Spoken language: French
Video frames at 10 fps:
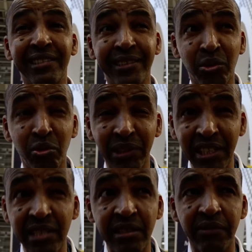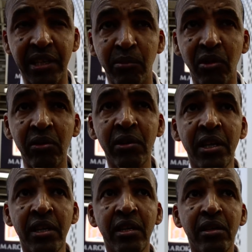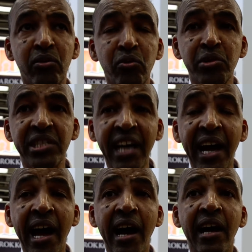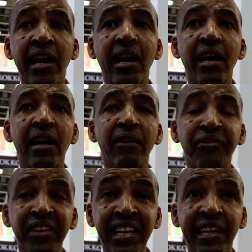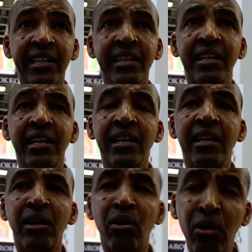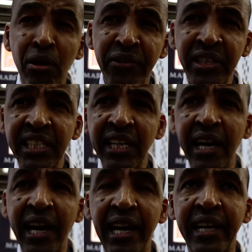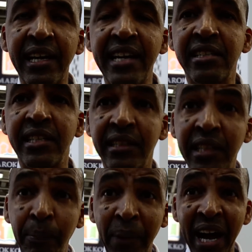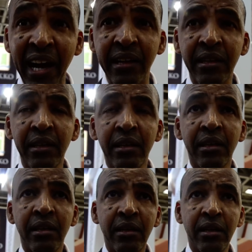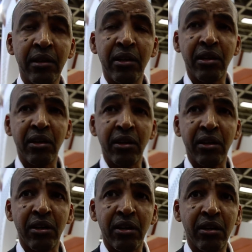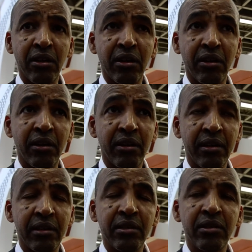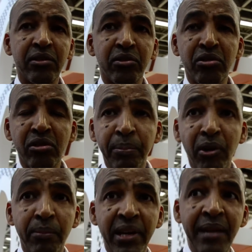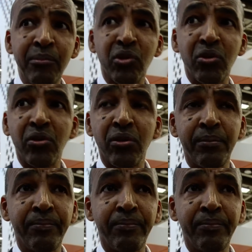ce triste événement nous a fait revenir à la case départ de, ce problème de